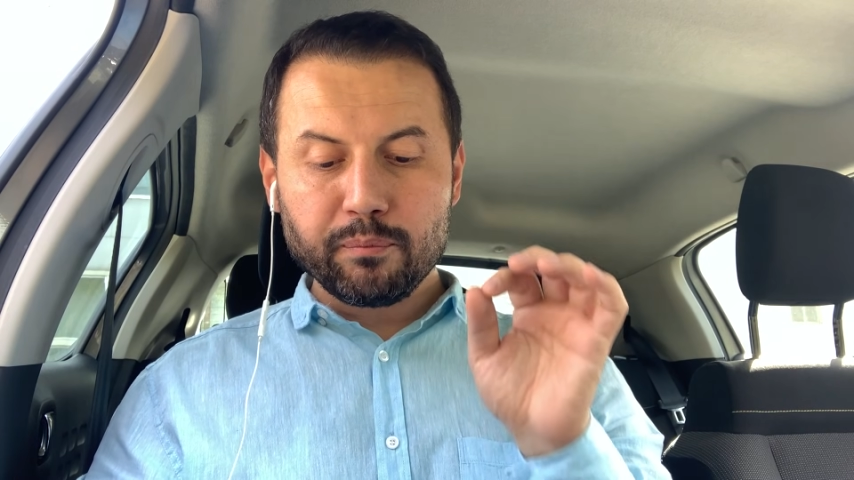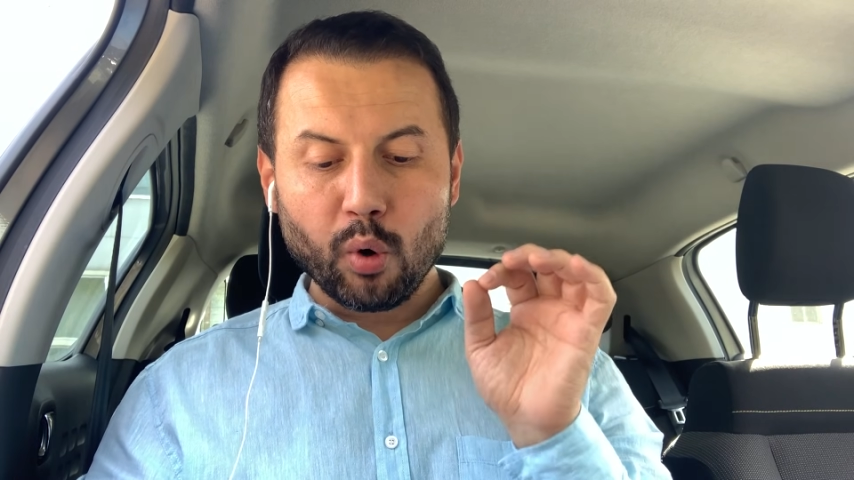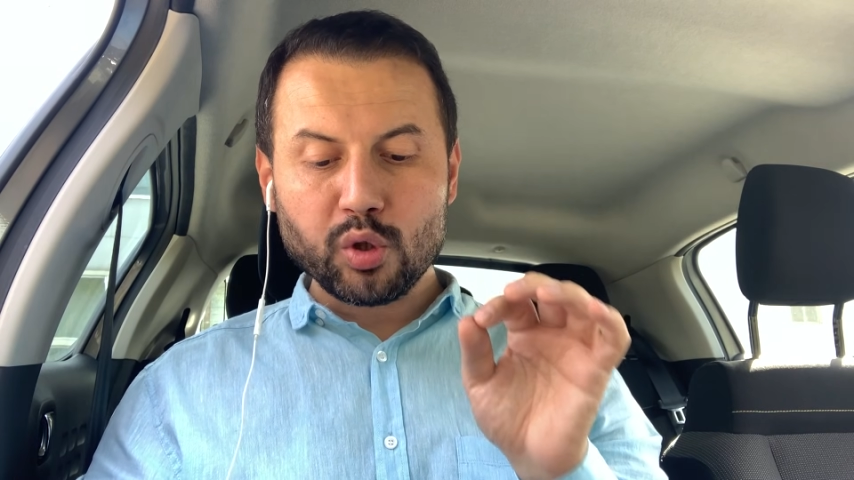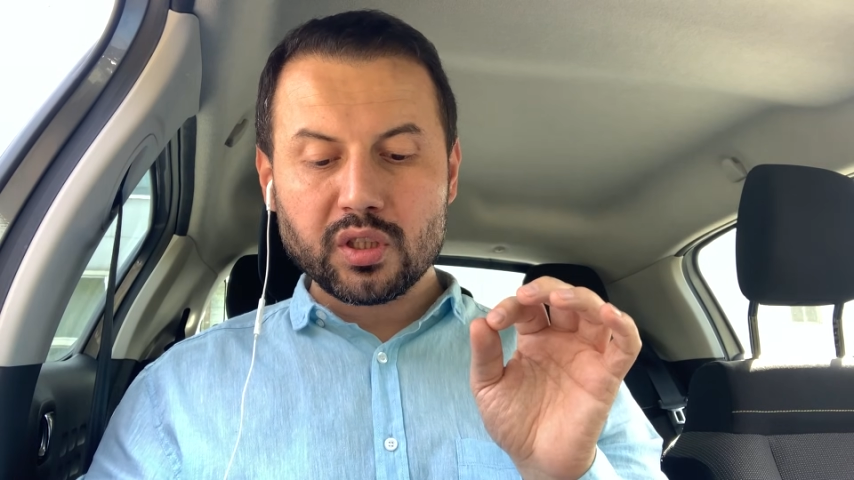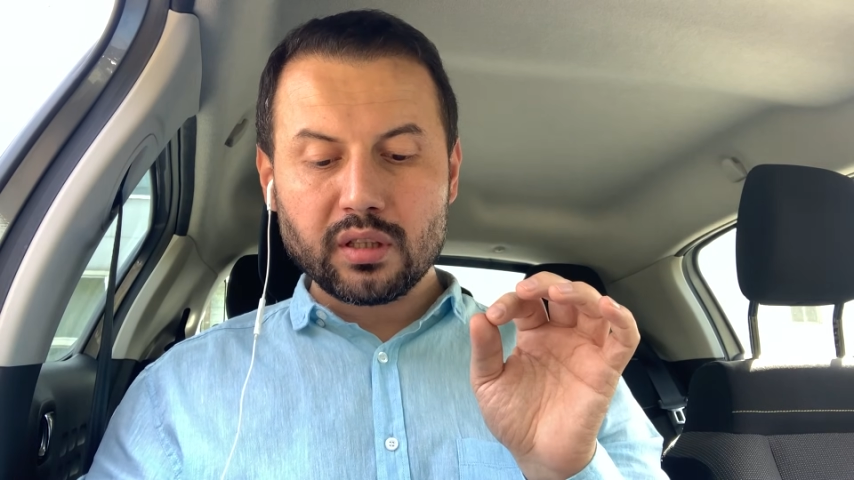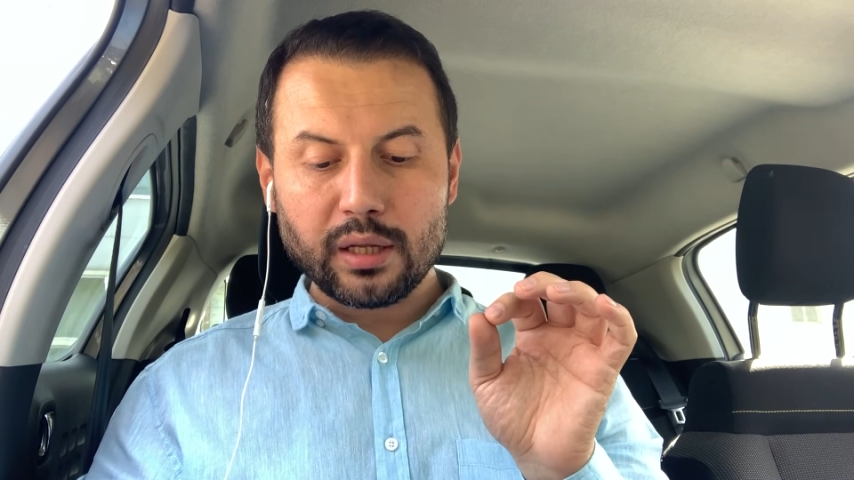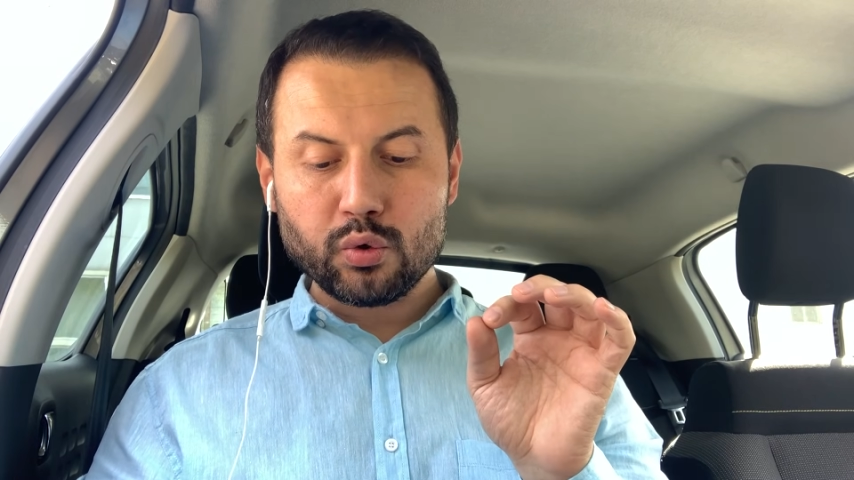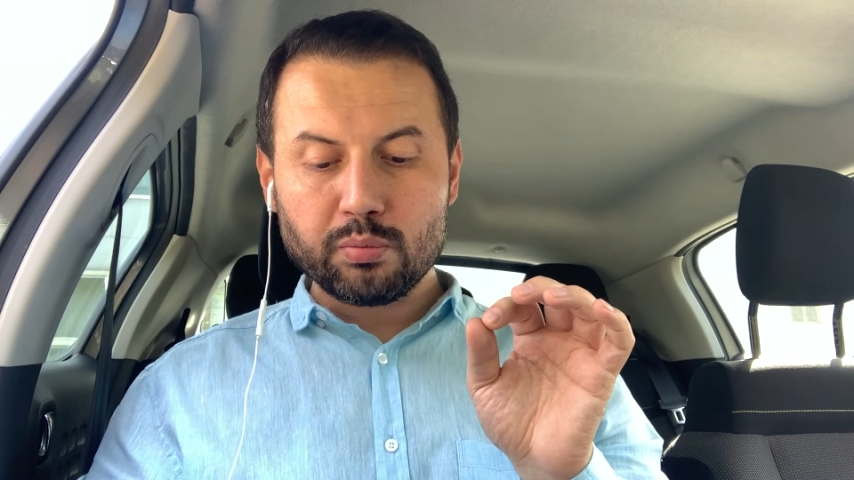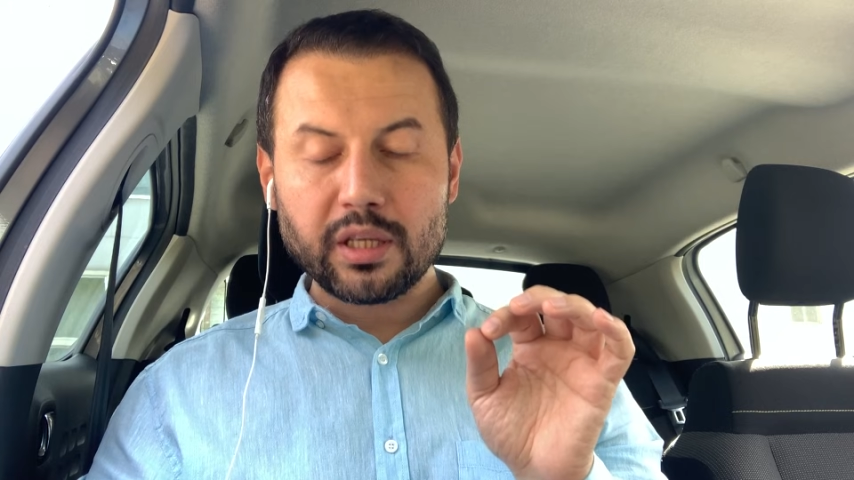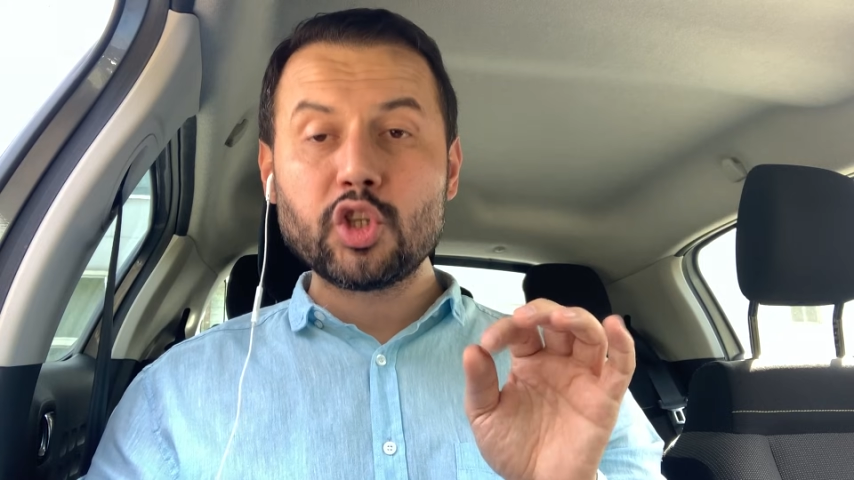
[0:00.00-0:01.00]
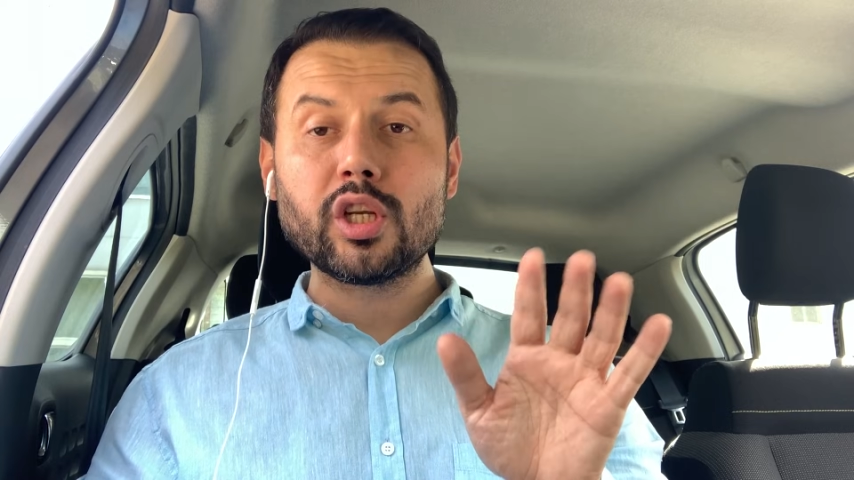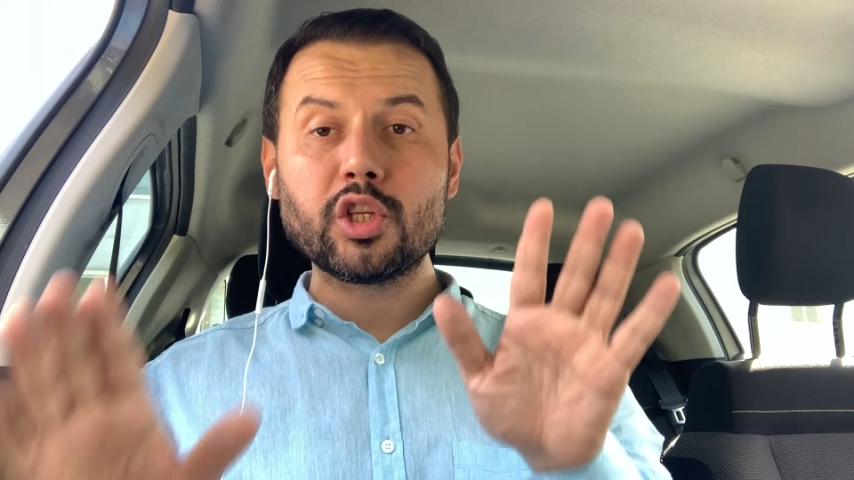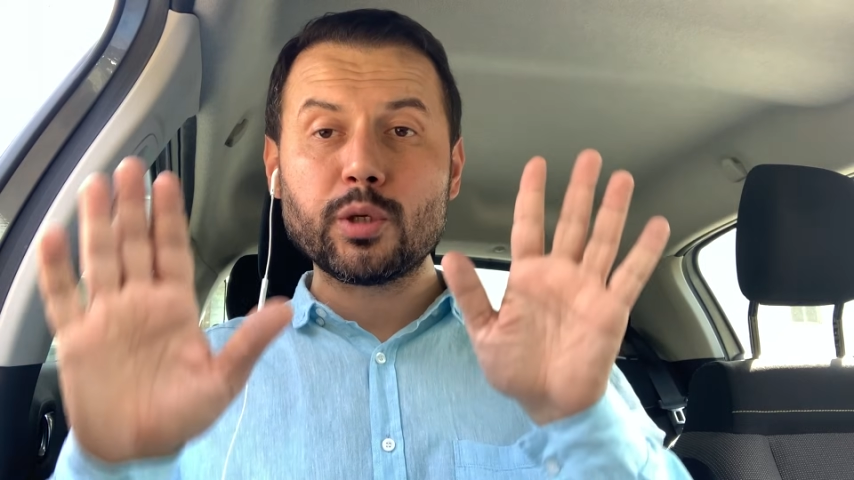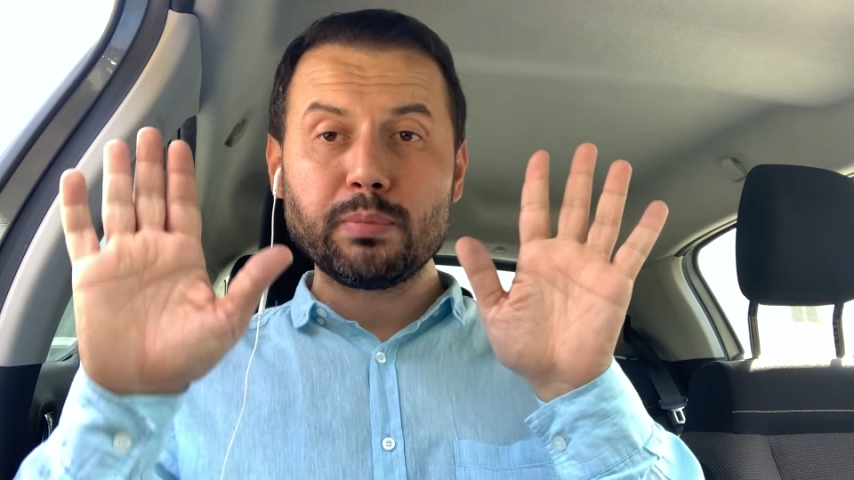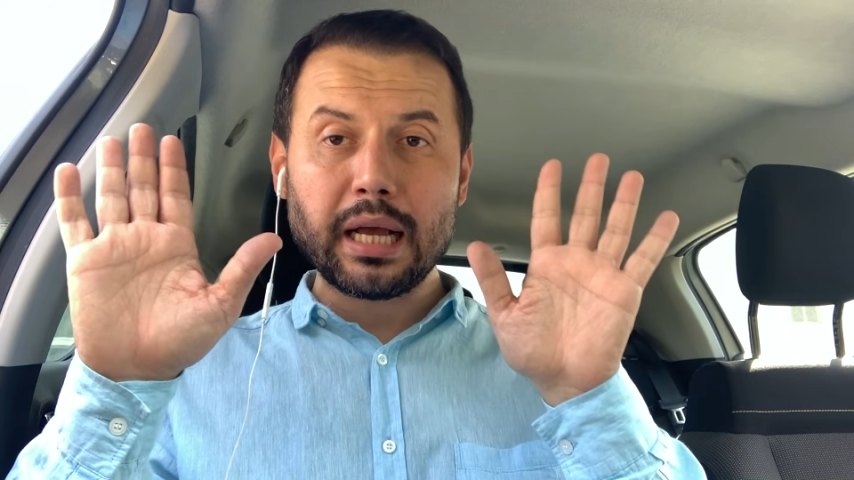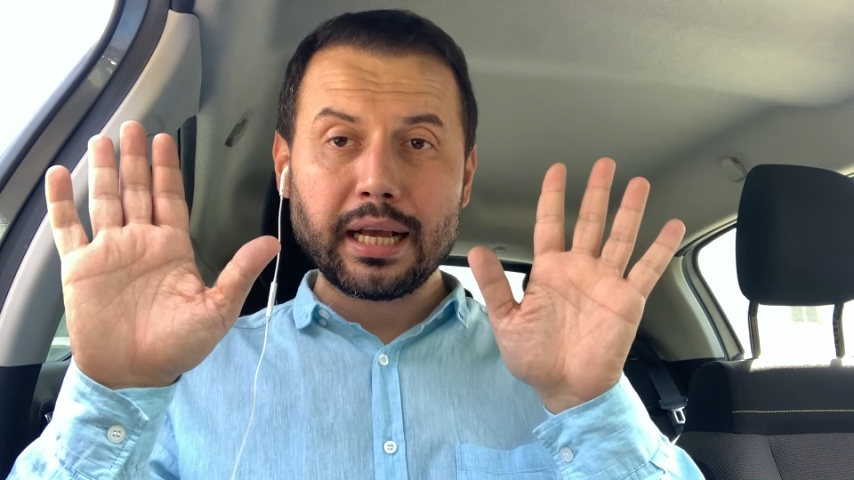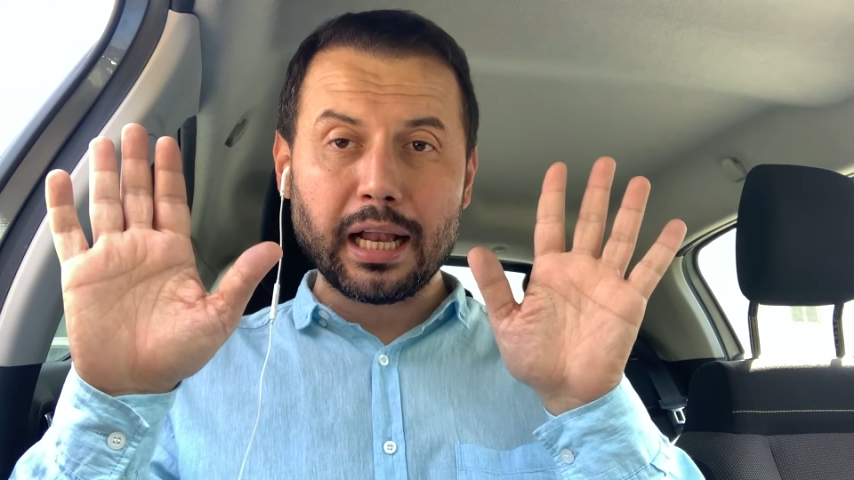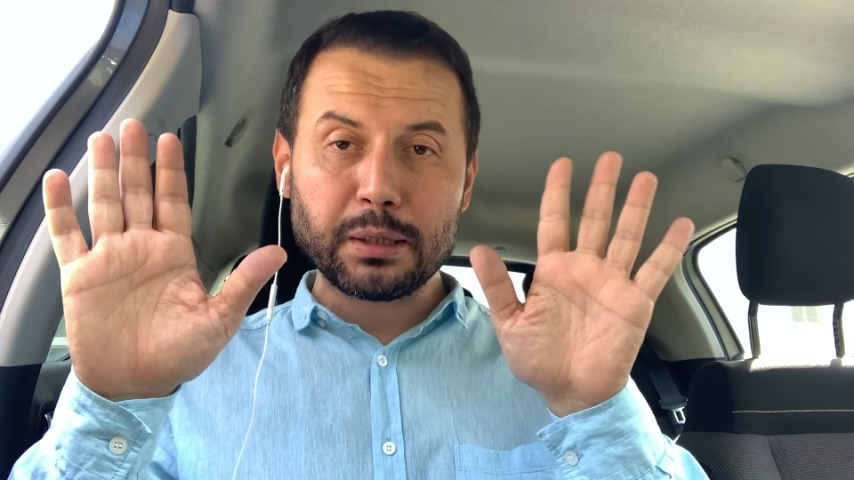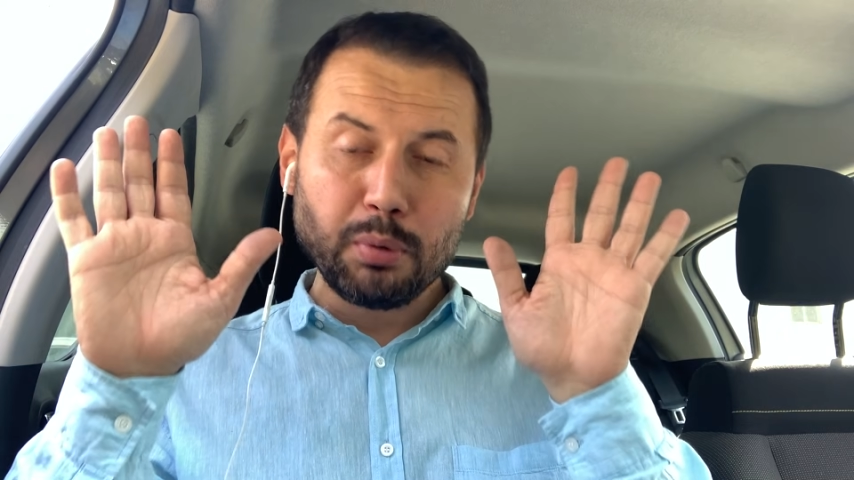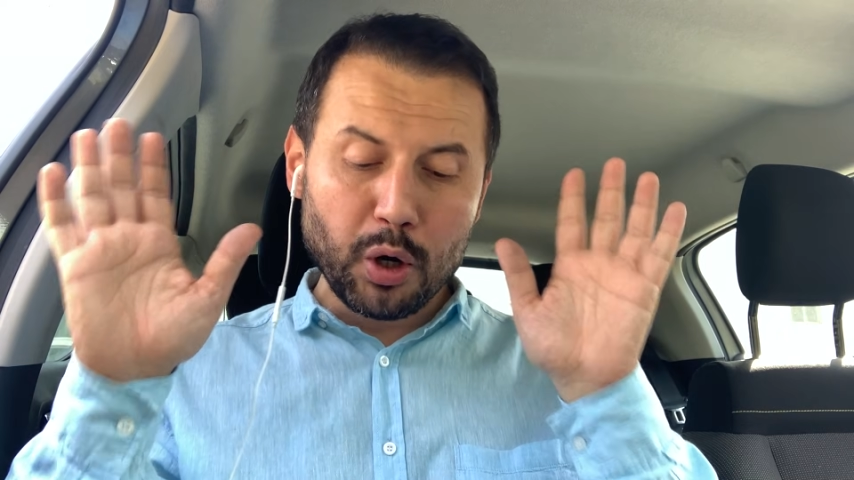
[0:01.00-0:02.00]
boş stadyumda çırılçıplak kaldı.